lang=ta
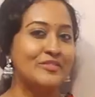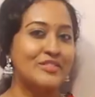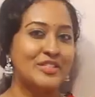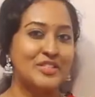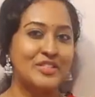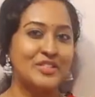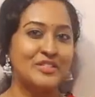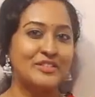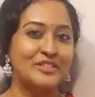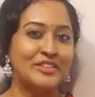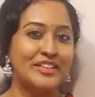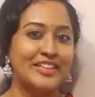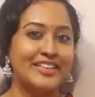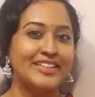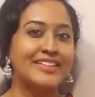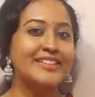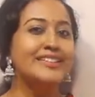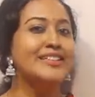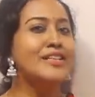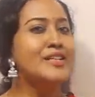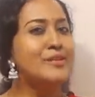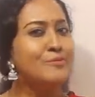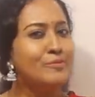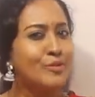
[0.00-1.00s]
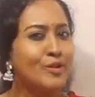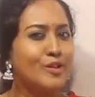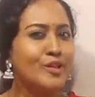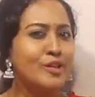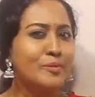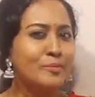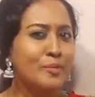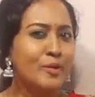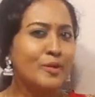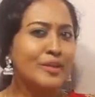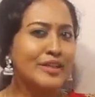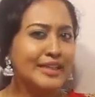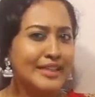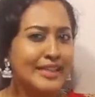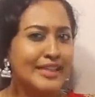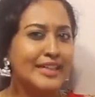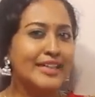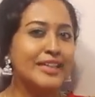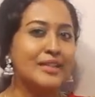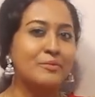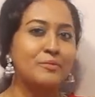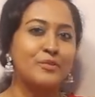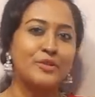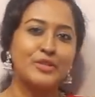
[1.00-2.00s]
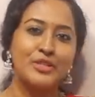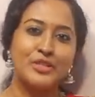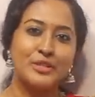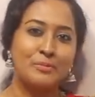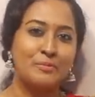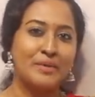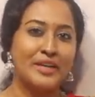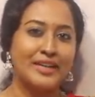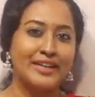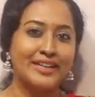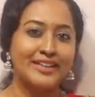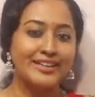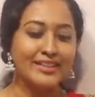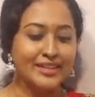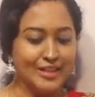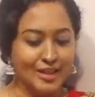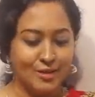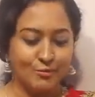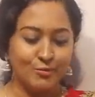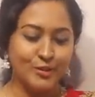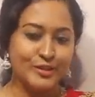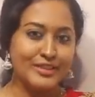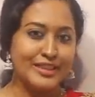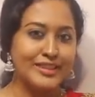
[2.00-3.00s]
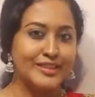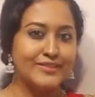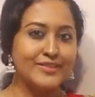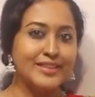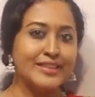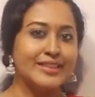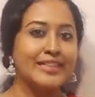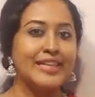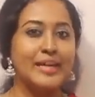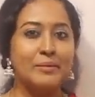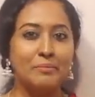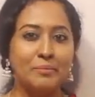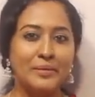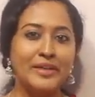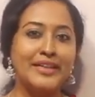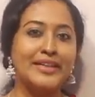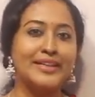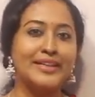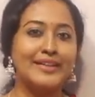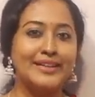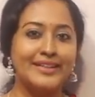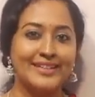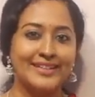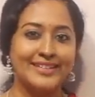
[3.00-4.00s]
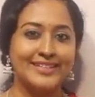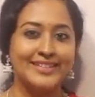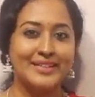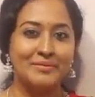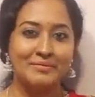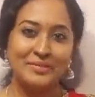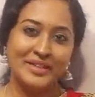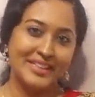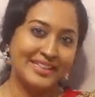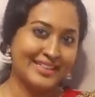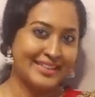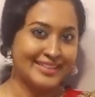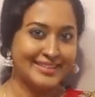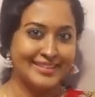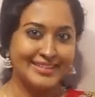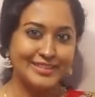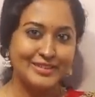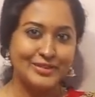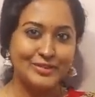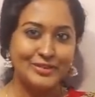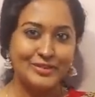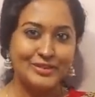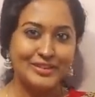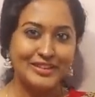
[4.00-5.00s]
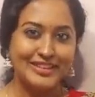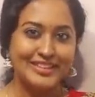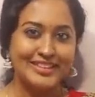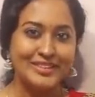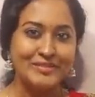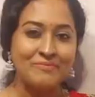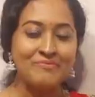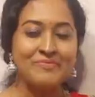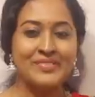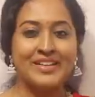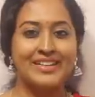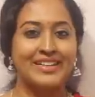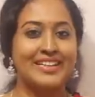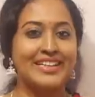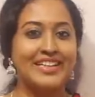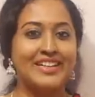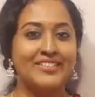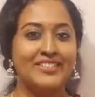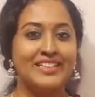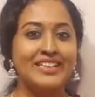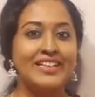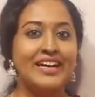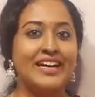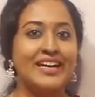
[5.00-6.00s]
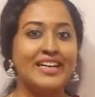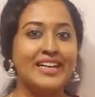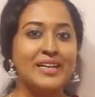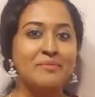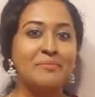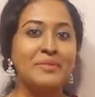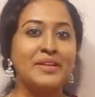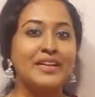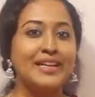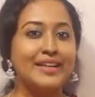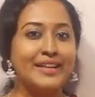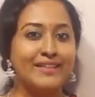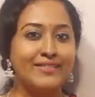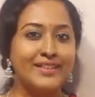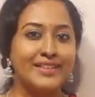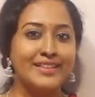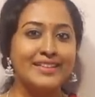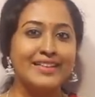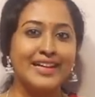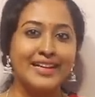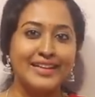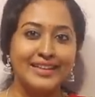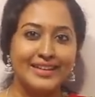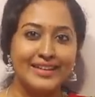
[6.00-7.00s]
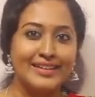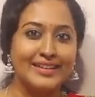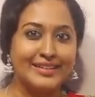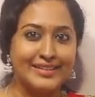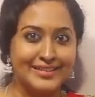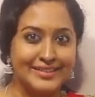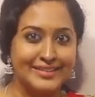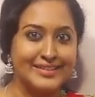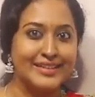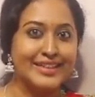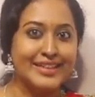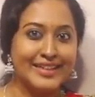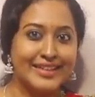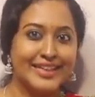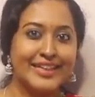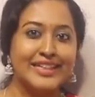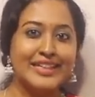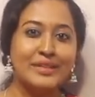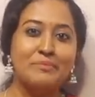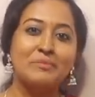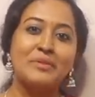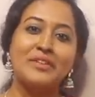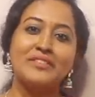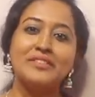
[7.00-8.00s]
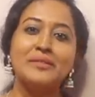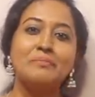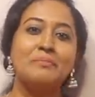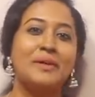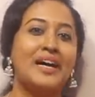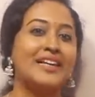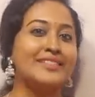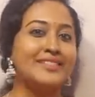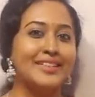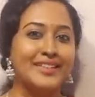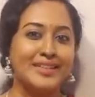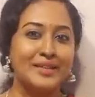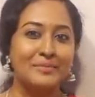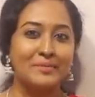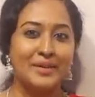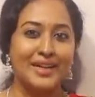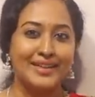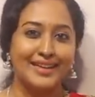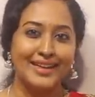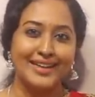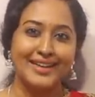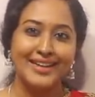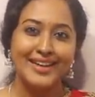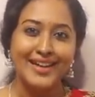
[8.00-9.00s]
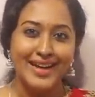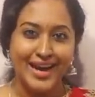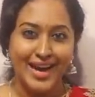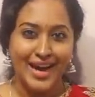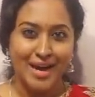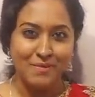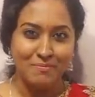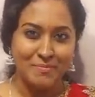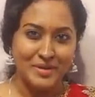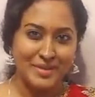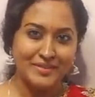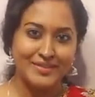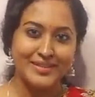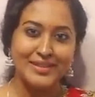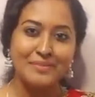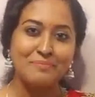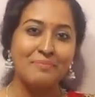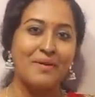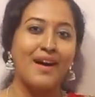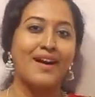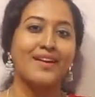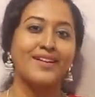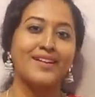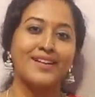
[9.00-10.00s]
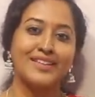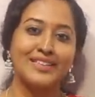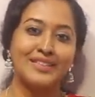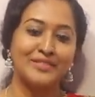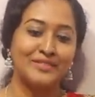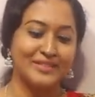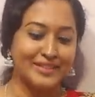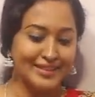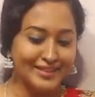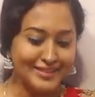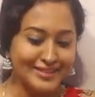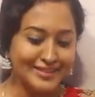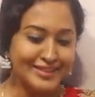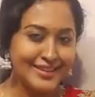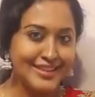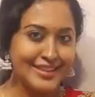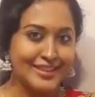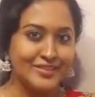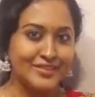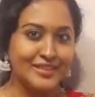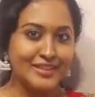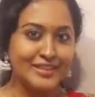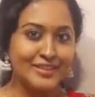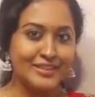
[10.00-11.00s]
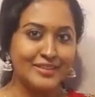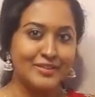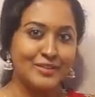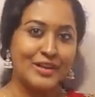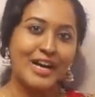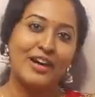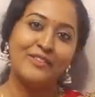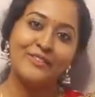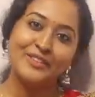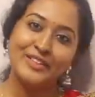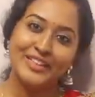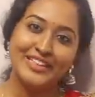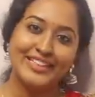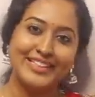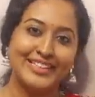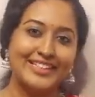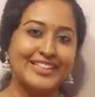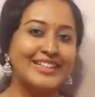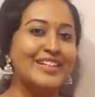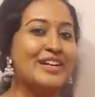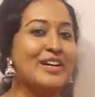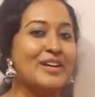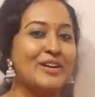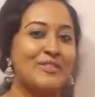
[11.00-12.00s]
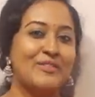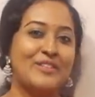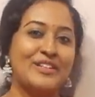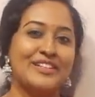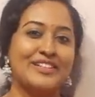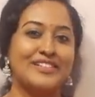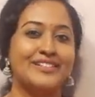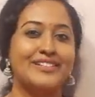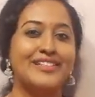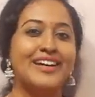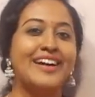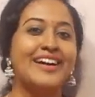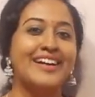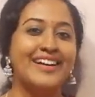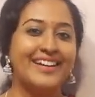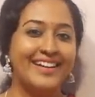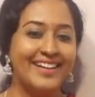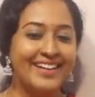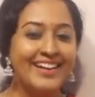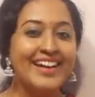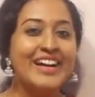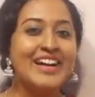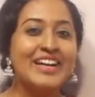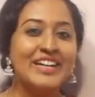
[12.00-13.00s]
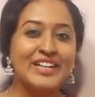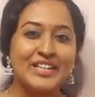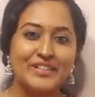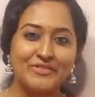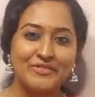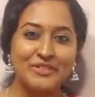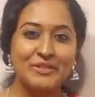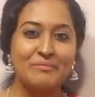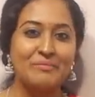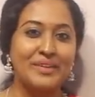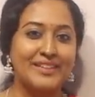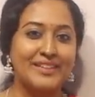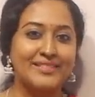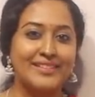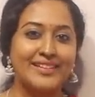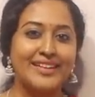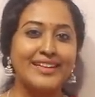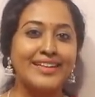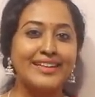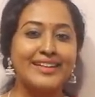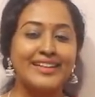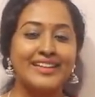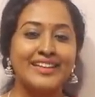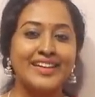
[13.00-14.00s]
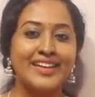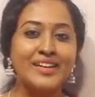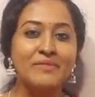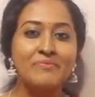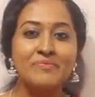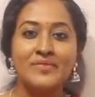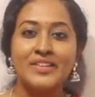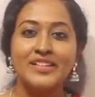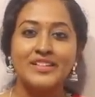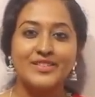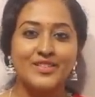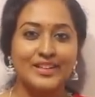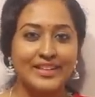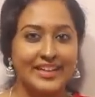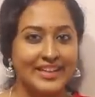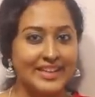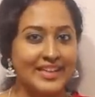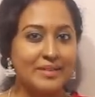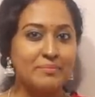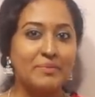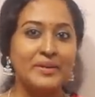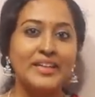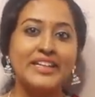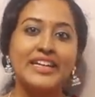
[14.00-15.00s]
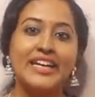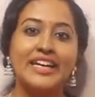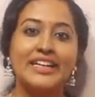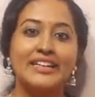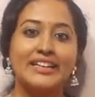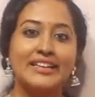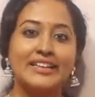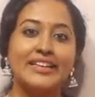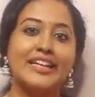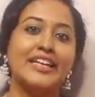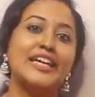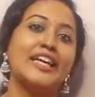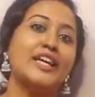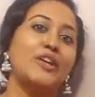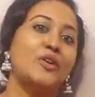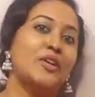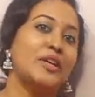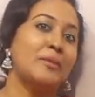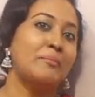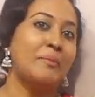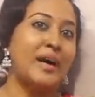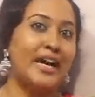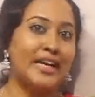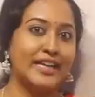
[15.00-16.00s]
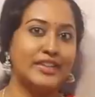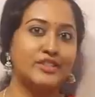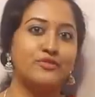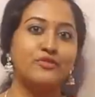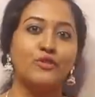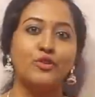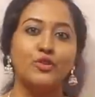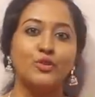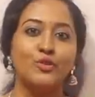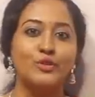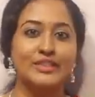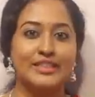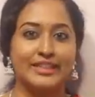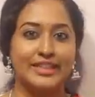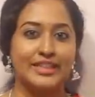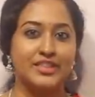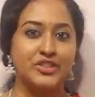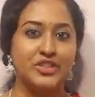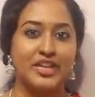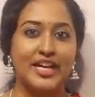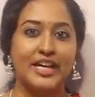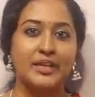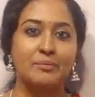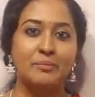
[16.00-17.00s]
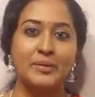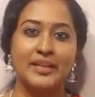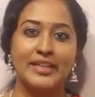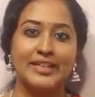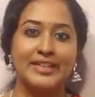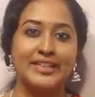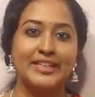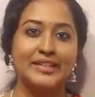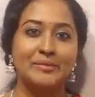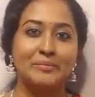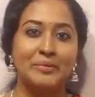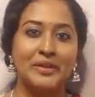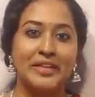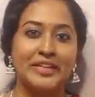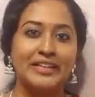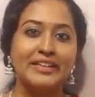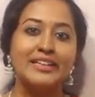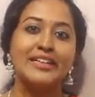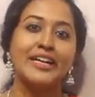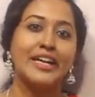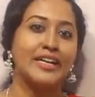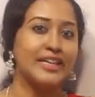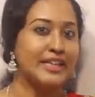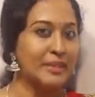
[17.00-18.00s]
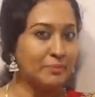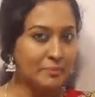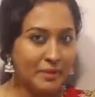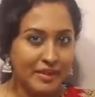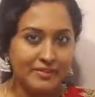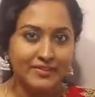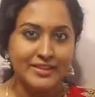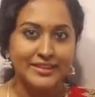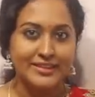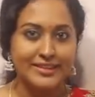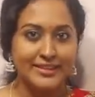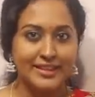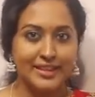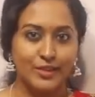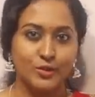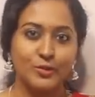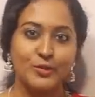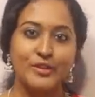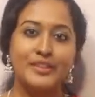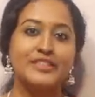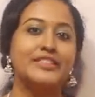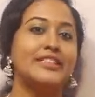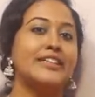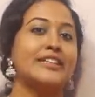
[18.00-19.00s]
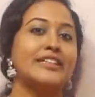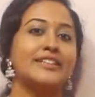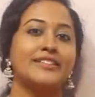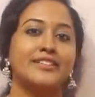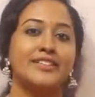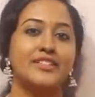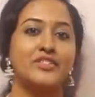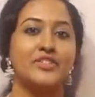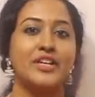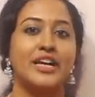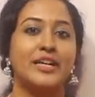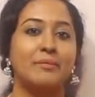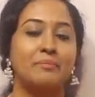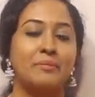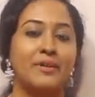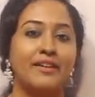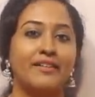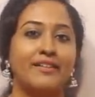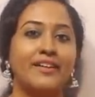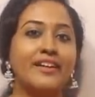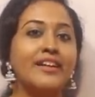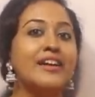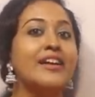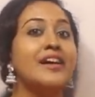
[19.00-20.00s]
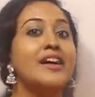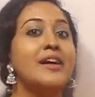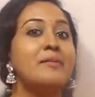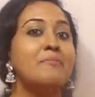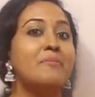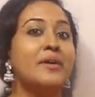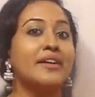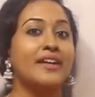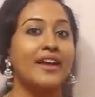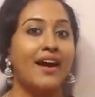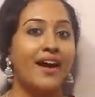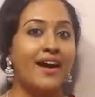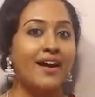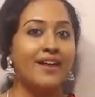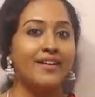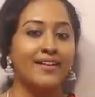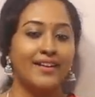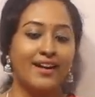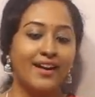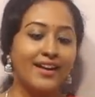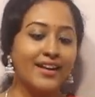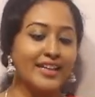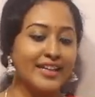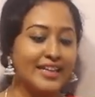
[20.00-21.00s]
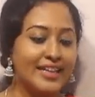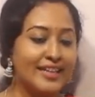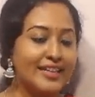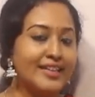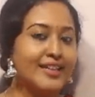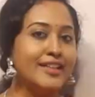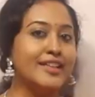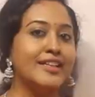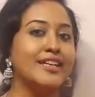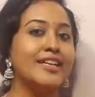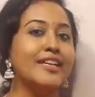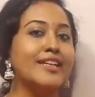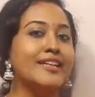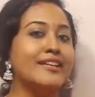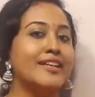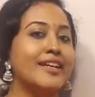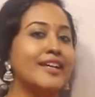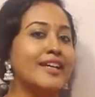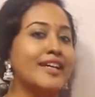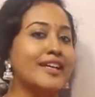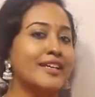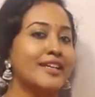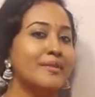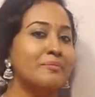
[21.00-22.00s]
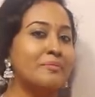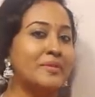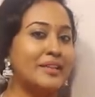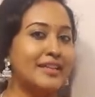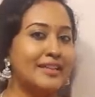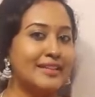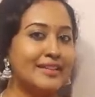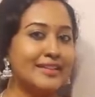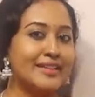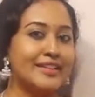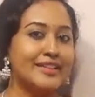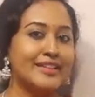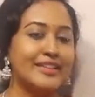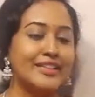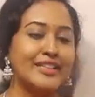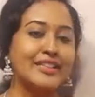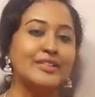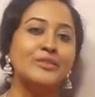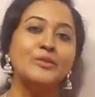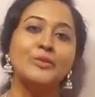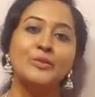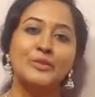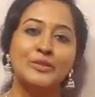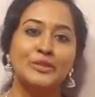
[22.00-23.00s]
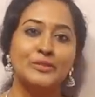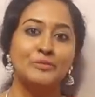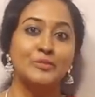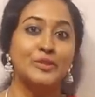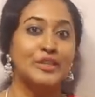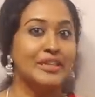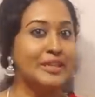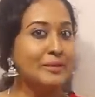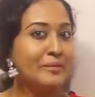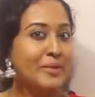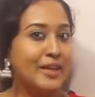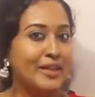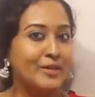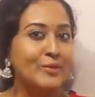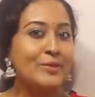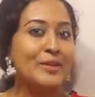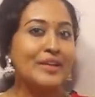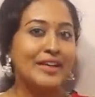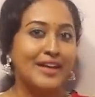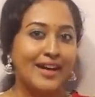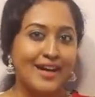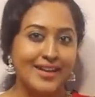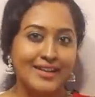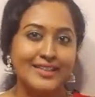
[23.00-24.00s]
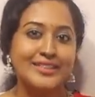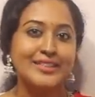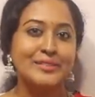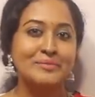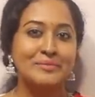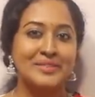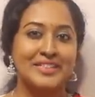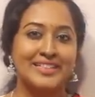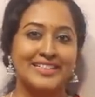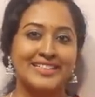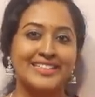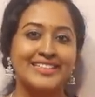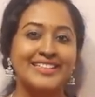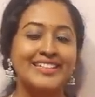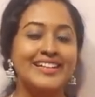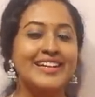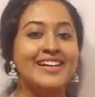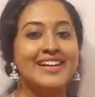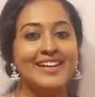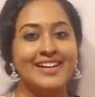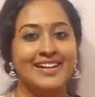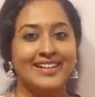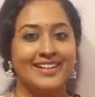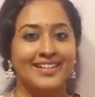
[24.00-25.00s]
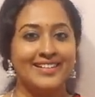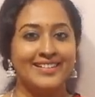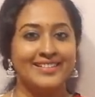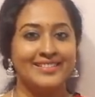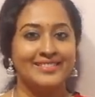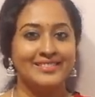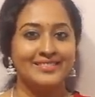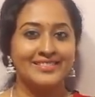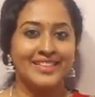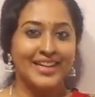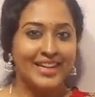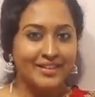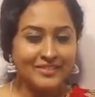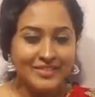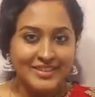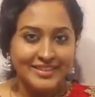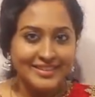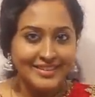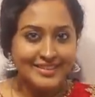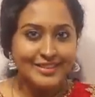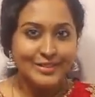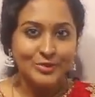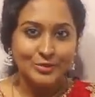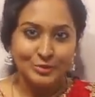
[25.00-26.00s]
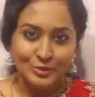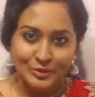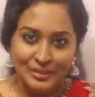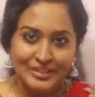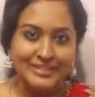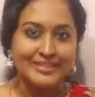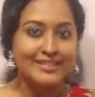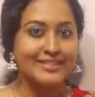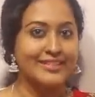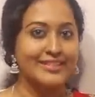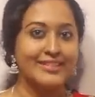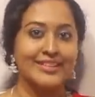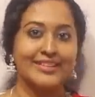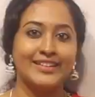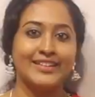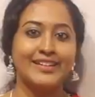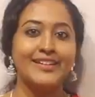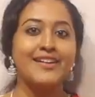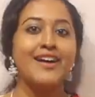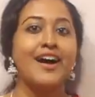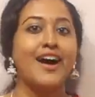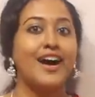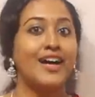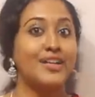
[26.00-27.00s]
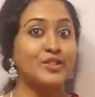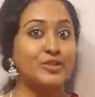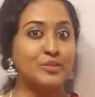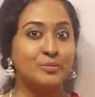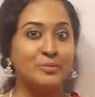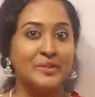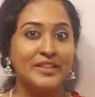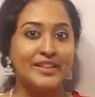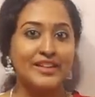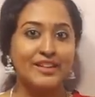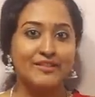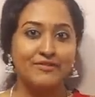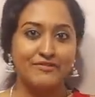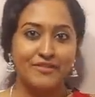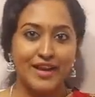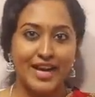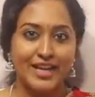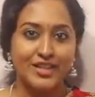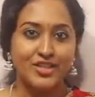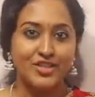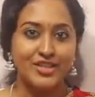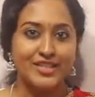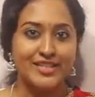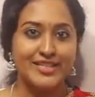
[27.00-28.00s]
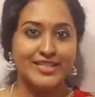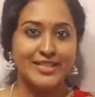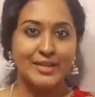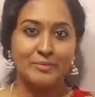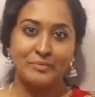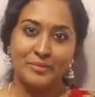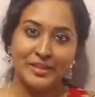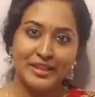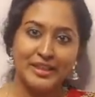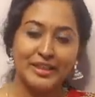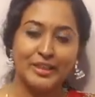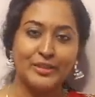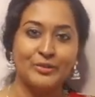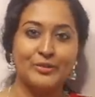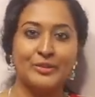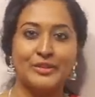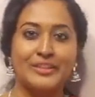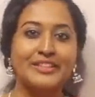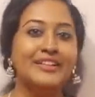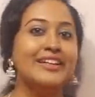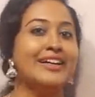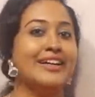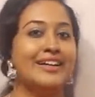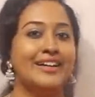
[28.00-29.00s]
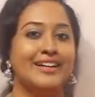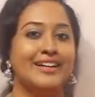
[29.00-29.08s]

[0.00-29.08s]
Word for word: ஒரு விஷயம் இருக்குது போக போக நீங்களே புரிஞ்சுப்பீங்க முதல்ல வந்து எப்படி இருக்குது அப்படிங்கிறத சொல்லுங்க நீங்கள் வந்து நிறையா பேர் என்னை வந்து கல்யாண கெட்டப்பில் வந்து பார்த்துருக்க மாட்டீங்க அப்படி வந்து பார்க்காதவங்களுக்கு இது வந்து அவங்களுக்கு ஒரு கிஃப்ட் மாதிரி இன்னைக்கு ஸோ நிறைய பேர் கேட்டிருந்தீங்க என்னோட மேரேஜ் ஃபோட்டோஸ் எல்லாம் ஷேர் பண்ணுங்க அப்படின்னு கண்டிப்பாக வந்து நான் கூடிய சீக்கிரத்தில் ஷேர் பண்ணுறேன் பட் ஆனால் இன்னைக்கு இந்த கெட்டப்பில் இருக்கிறதுக்கு ஒரு முக்கியமான ஒரு காரணம் இருக்குது நான் வந்து சூரத்தில் இருக்கிற அஜ்மீரா ஃபேஷன்ஸ் அப்படிங்கிற ஒரு